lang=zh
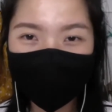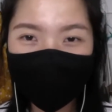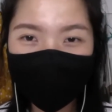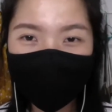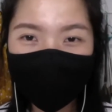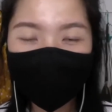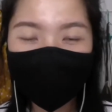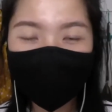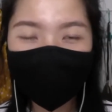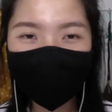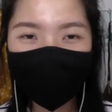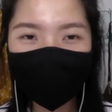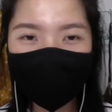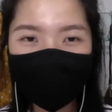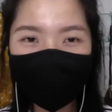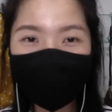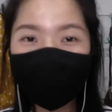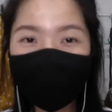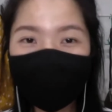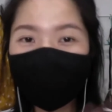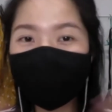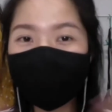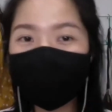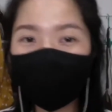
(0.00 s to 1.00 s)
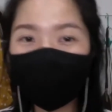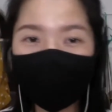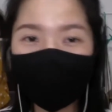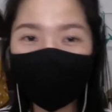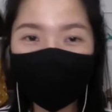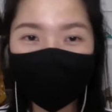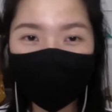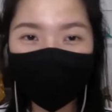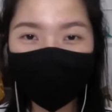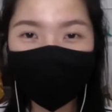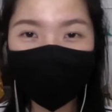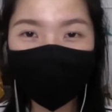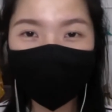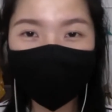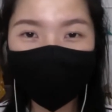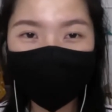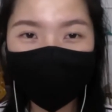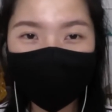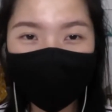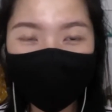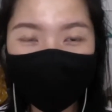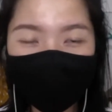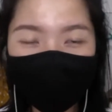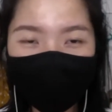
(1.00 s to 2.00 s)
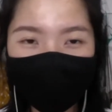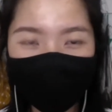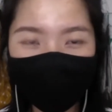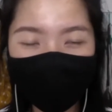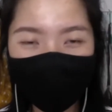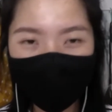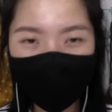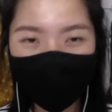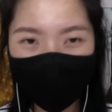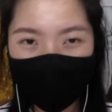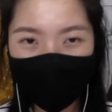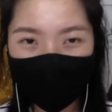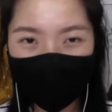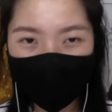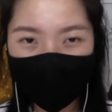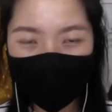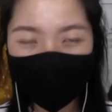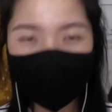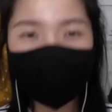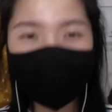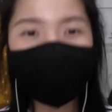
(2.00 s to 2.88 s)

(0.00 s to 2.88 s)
去曝光我自己的品牌，